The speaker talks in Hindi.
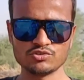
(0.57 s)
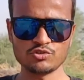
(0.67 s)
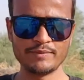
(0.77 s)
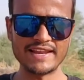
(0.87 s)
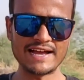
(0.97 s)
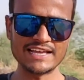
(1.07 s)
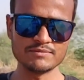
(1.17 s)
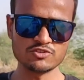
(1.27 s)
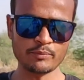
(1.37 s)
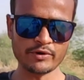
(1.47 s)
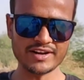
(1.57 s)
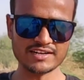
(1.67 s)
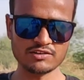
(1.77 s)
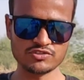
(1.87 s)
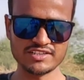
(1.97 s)
दोस्तों मेरे हाथ में जो
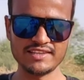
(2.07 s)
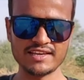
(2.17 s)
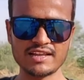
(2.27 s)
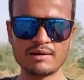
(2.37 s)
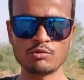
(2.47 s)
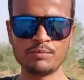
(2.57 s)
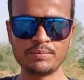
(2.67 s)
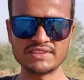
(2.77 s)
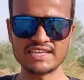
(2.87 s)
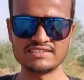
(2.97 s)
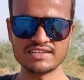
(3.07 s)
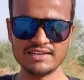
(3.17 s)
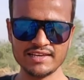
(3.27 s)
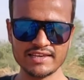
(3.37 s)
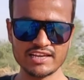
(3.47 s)
प्रोडक्ट है उसे देखकर आपको पता
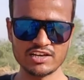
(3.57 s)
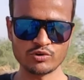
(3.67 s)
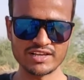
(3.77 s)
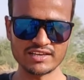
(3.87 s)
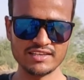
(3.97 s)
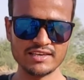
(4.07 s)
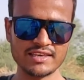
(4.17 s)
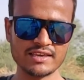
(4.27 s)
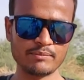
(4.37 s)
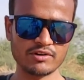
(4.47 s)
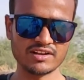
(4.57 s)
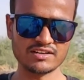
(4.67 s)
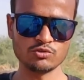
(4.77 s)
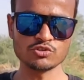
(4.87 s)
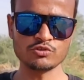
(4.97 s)
चल ही गया होगा कि ये क्या
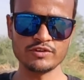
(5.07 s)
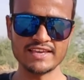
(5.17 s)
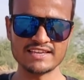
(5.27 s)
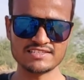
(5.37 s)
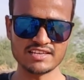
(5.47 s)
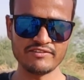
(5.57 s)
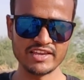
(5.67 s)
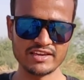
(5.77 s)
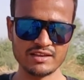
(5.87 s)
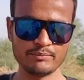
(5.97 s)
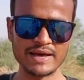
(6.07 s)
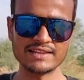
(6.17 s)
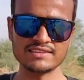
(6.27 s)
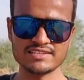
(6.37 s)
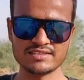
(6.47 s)
प्रोडक्ट है दोस्तों ये है सेविंग क्रीम
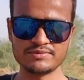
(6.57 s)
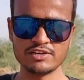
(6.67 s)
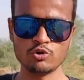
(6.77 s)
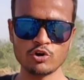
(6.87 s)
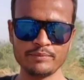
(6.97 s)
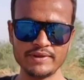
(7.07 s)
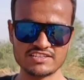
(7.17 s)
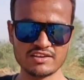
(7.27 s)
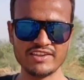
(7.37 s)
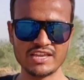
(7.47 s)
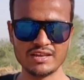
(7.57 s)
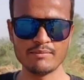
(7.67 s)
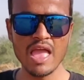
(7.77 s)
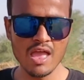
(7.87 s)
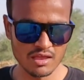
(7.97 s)
भारत की सबसे लोकप्रिय सेविंग
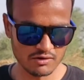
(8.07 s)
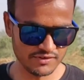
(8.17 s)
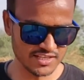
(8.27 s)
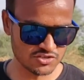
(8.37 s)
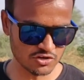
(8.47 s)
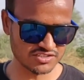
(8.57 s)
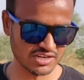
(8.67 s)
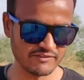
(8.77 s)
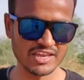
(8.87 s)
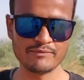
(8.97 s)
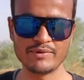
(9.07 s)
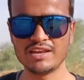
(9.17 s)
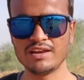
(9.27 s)
क्रीम वी जॉन सेविंग